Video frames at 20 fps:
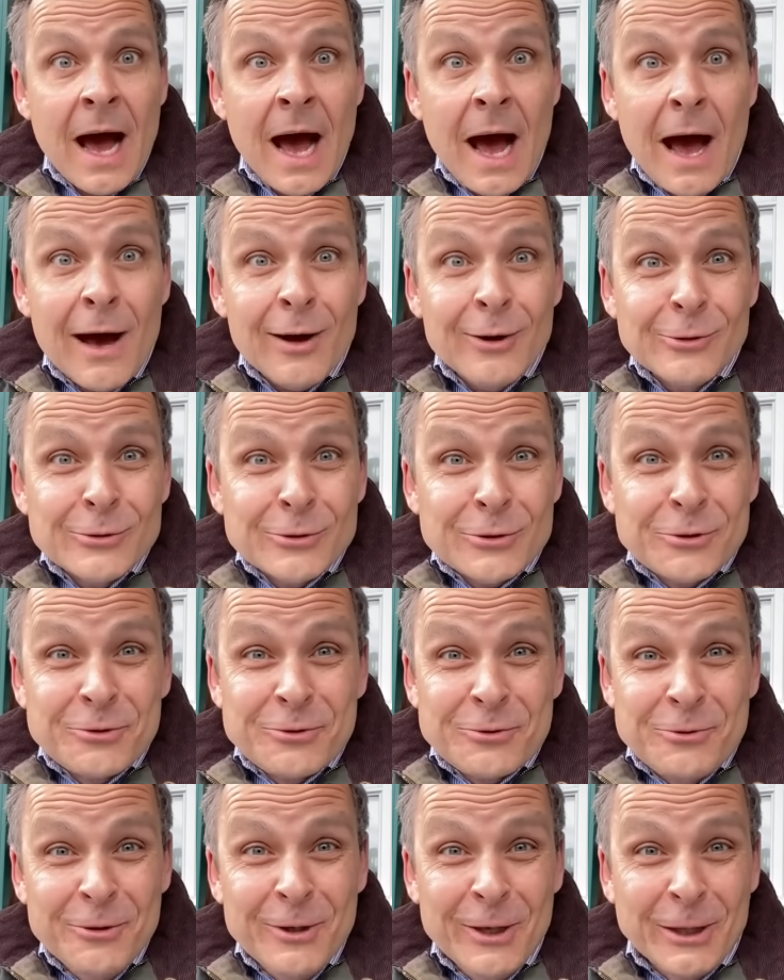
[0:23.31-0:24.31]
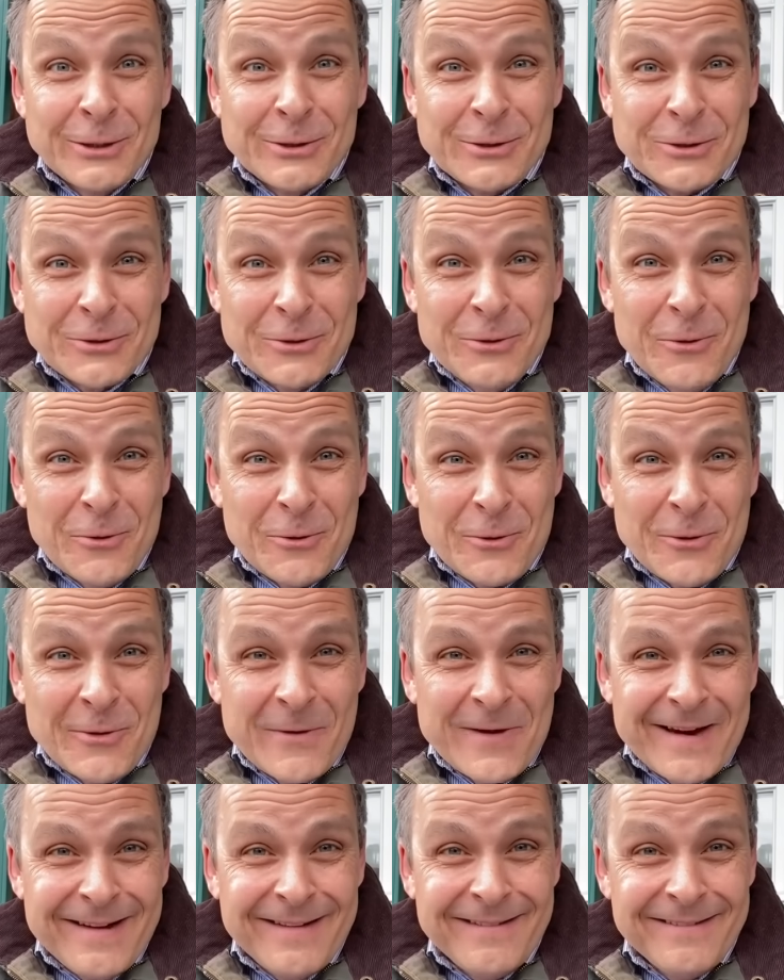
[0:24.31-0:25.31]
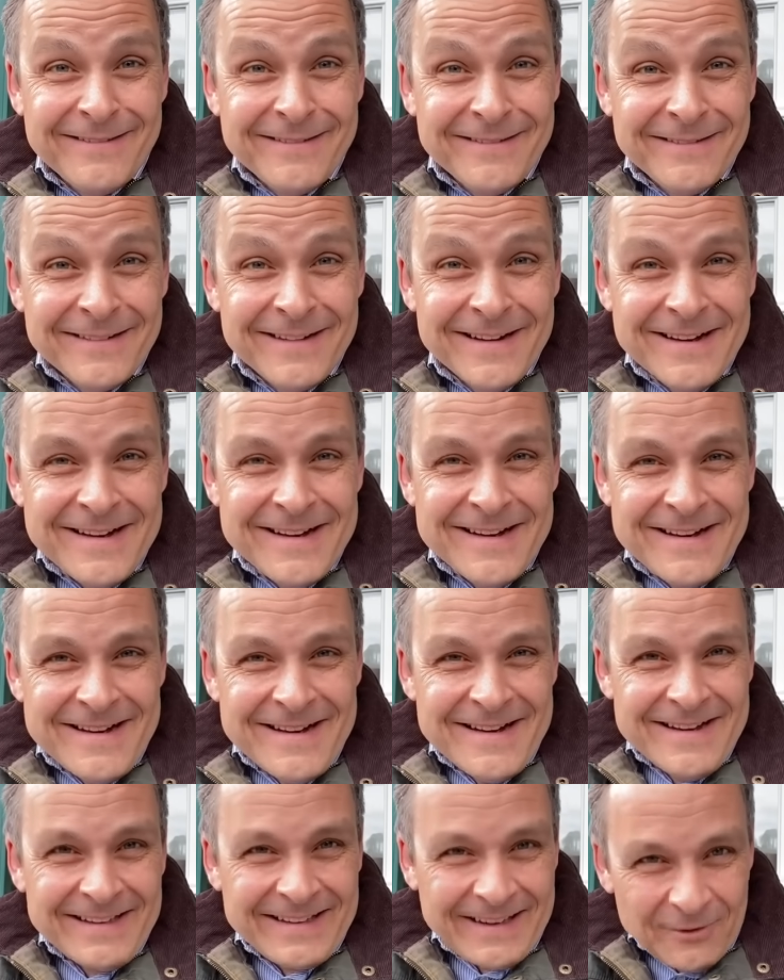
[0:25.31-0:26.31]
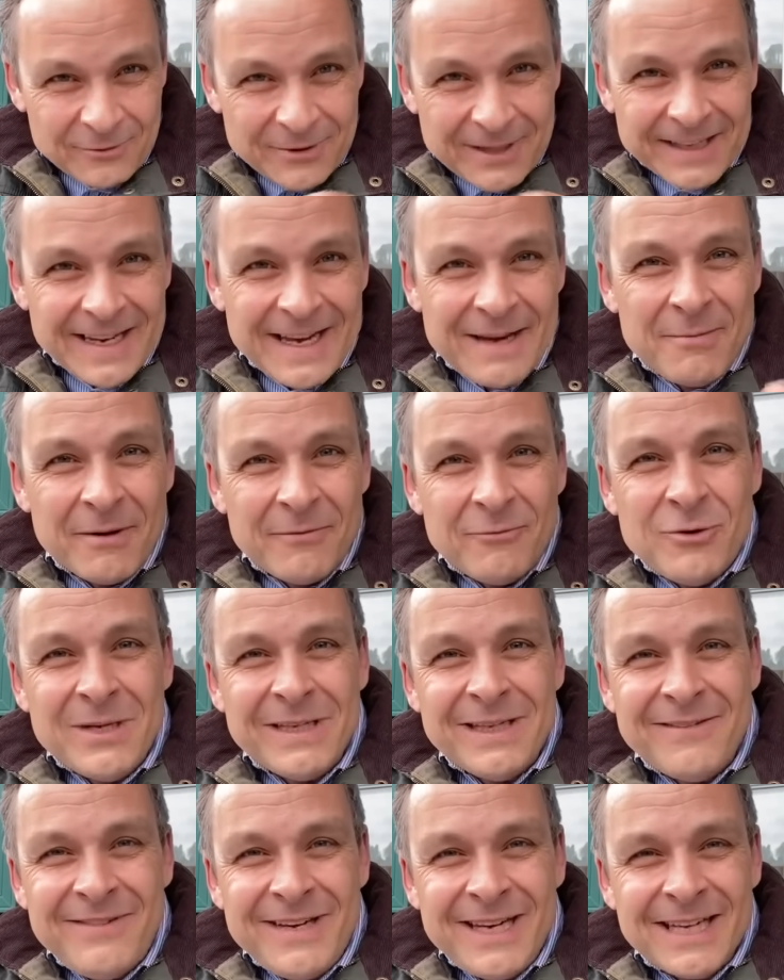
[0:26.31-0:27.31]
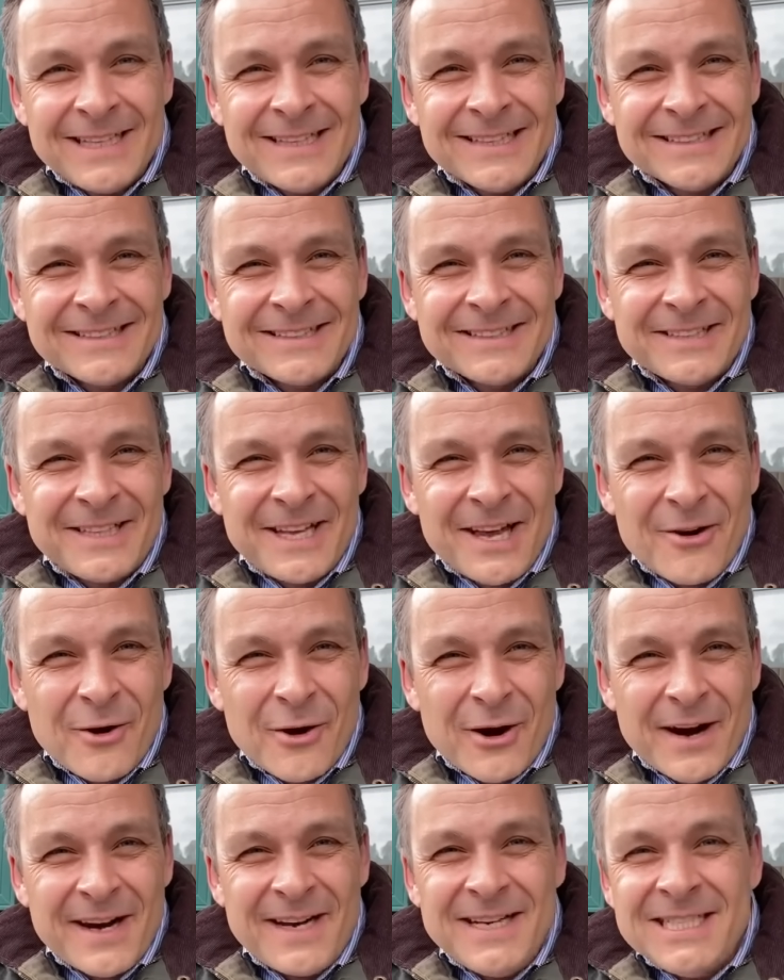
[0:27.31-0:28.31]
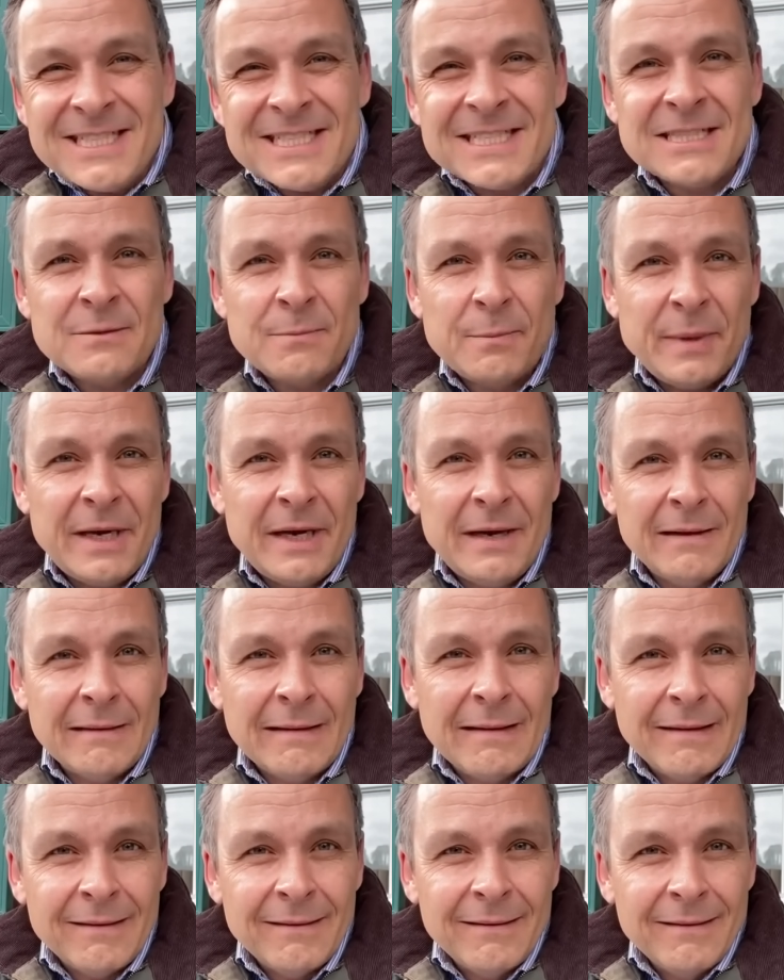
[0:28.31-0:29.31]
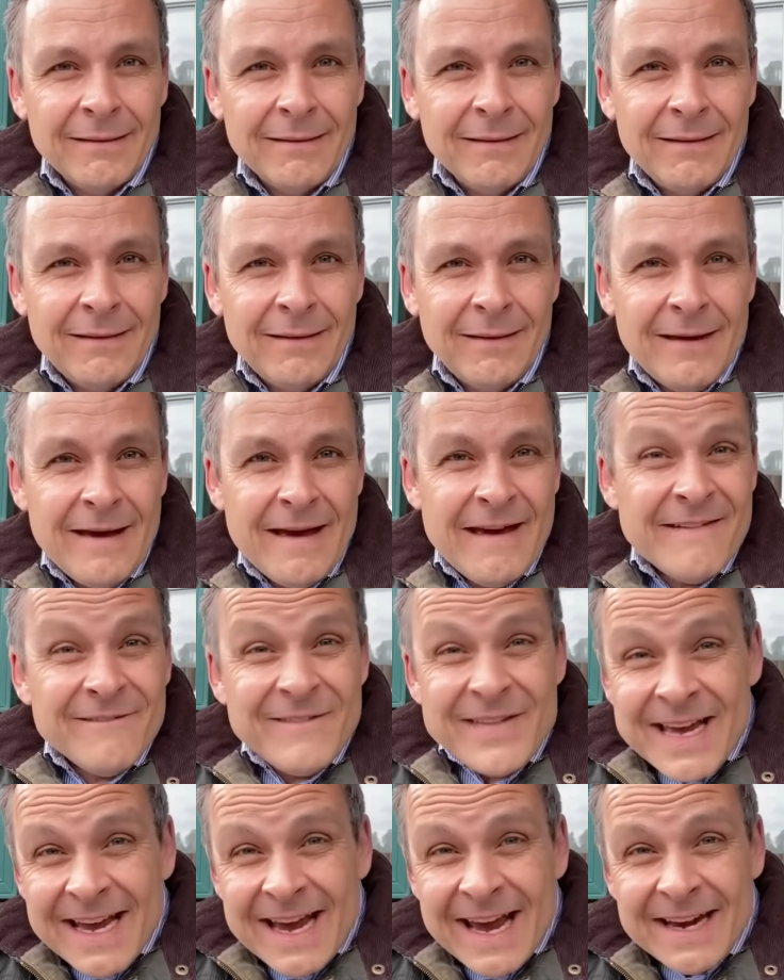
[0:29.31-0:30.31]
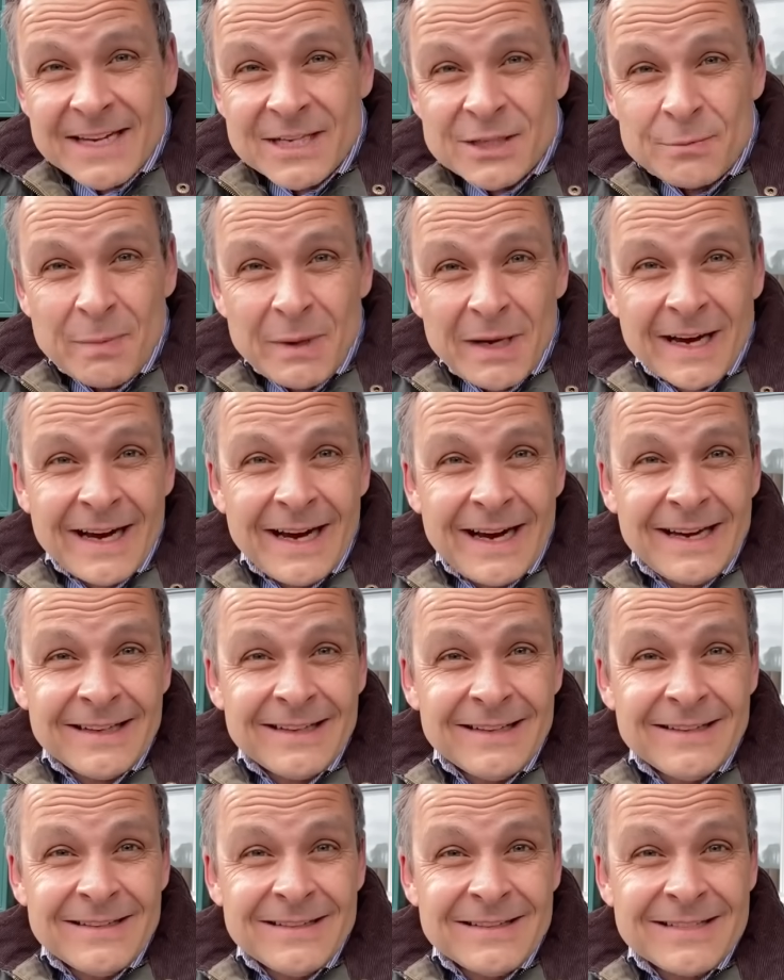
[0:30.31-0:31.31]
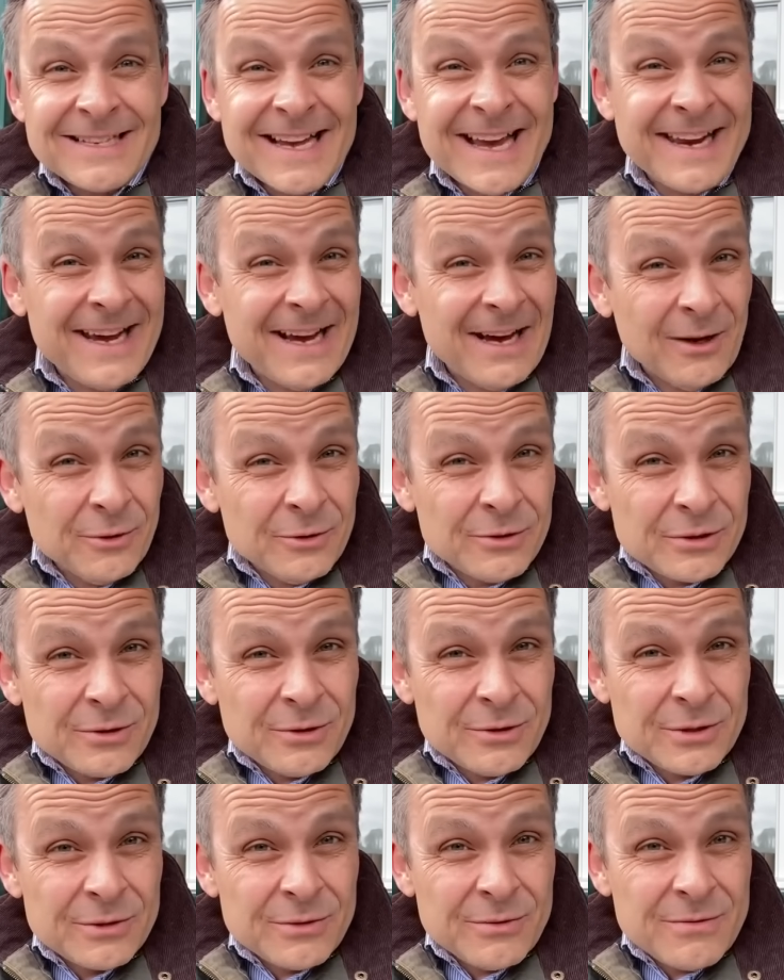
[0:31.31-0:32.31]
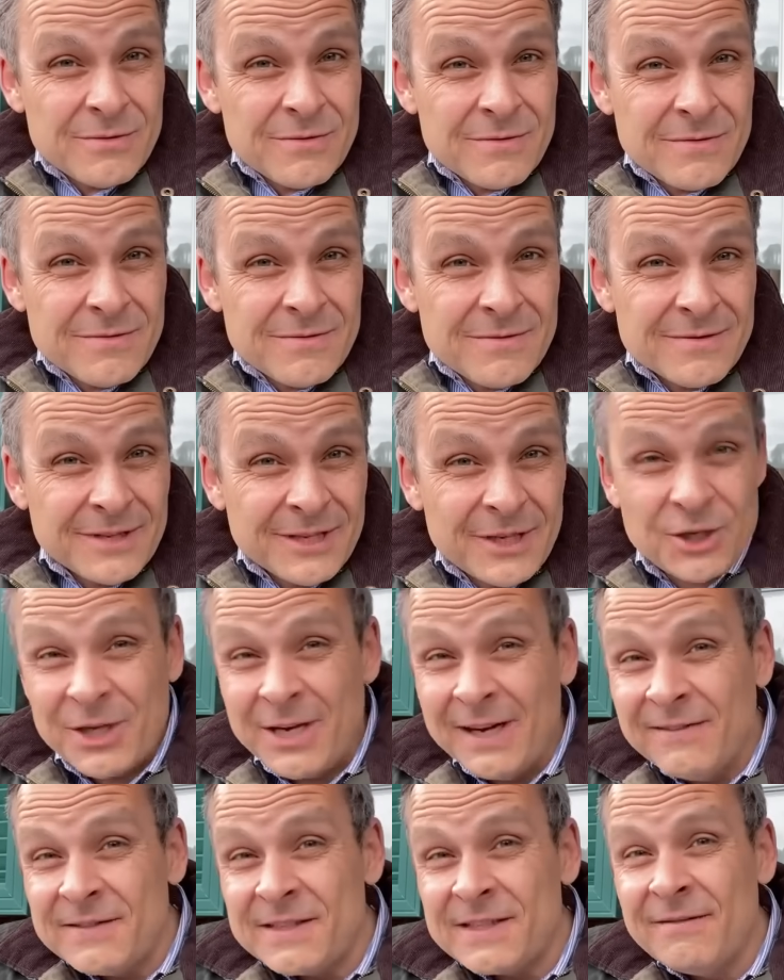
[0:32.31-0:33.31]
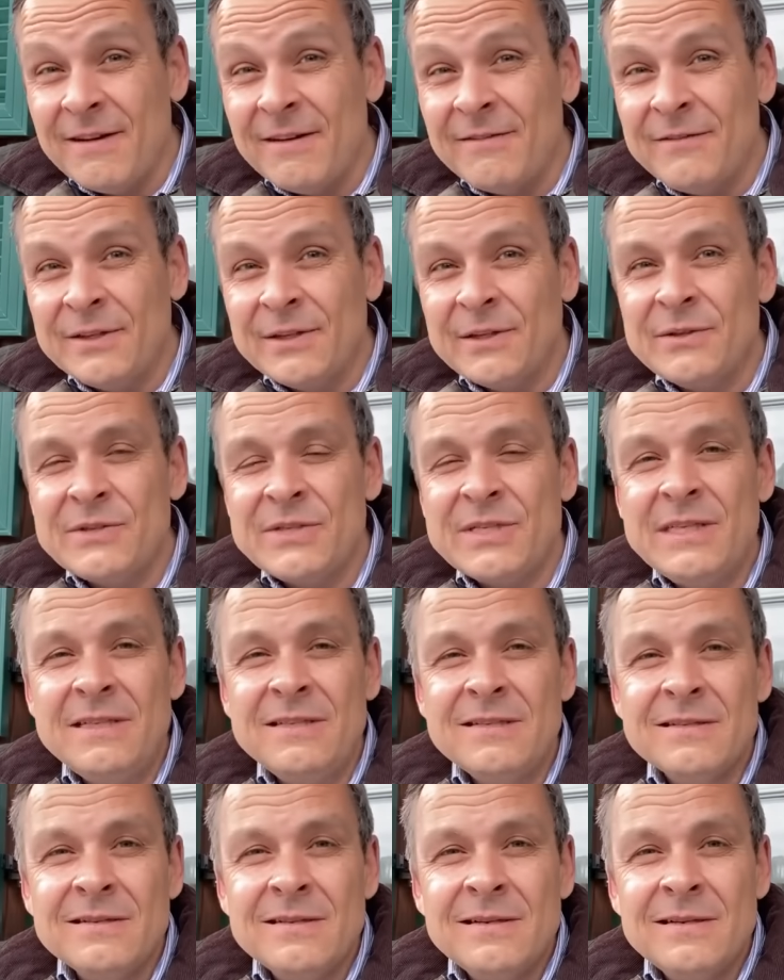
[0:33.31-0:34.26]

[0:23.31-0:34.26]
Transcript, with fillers: Hausdurchsuchungen! Der Unternehmer wurde wie ein Terrorist behandelt. Wegen eines Plakates eine Hausdurchsuchung, die schärfste Waffe der Justiz.